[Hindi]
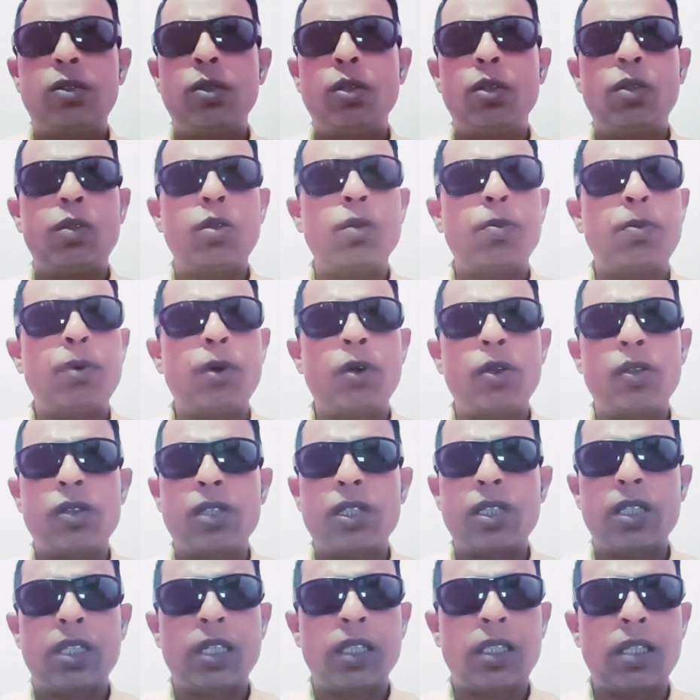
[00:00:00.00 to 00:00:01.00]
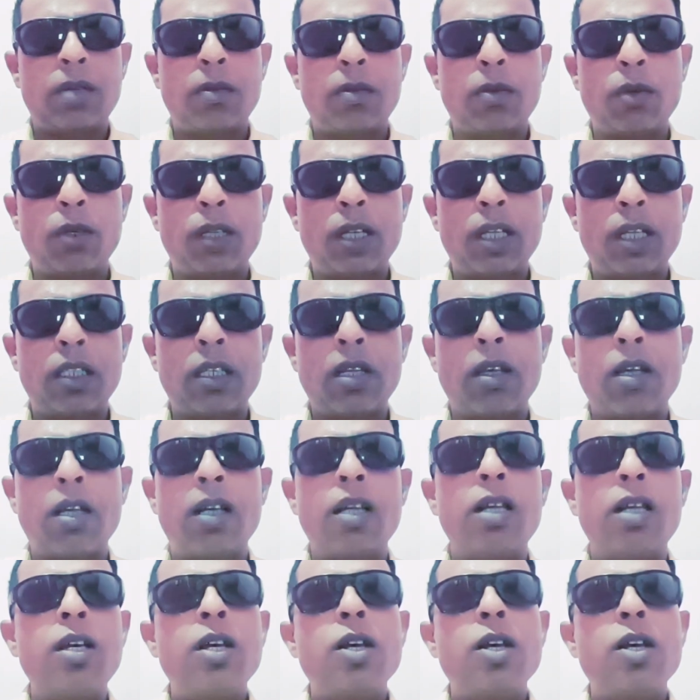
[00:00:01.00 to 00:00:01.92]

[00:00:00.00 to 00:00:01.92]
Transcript: दोस्तों पोर्सन ख़त्म हो गया था